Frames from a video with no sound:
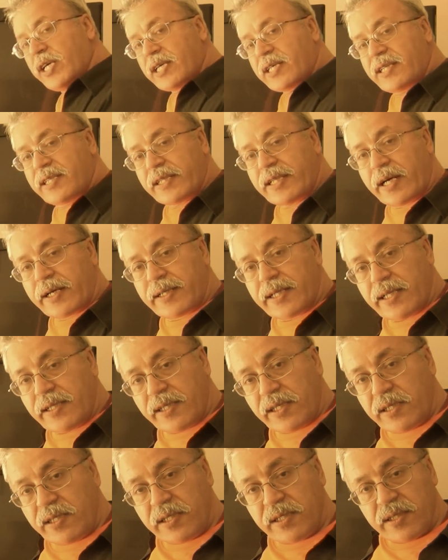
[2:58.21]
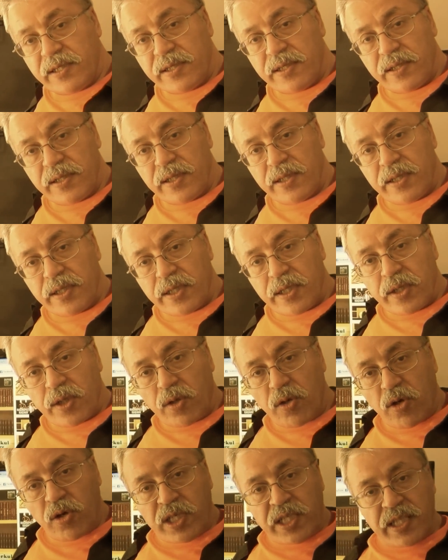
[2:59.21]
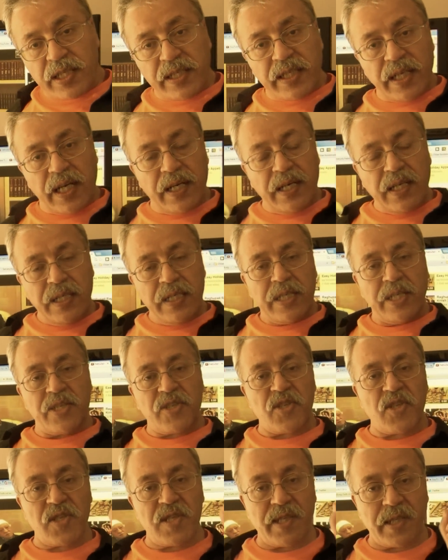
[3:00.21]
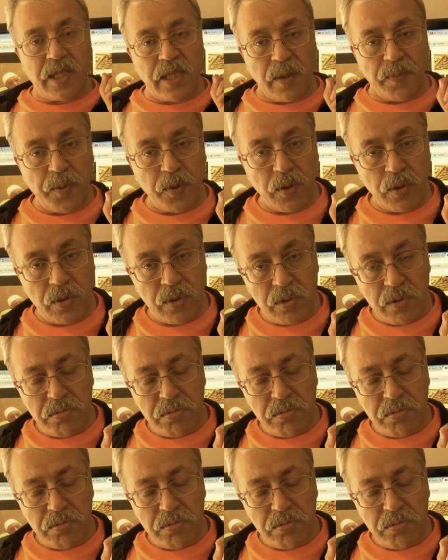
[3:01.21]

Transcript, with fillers: iktidar nedir? O iktidar hırsızlık yapıyordur.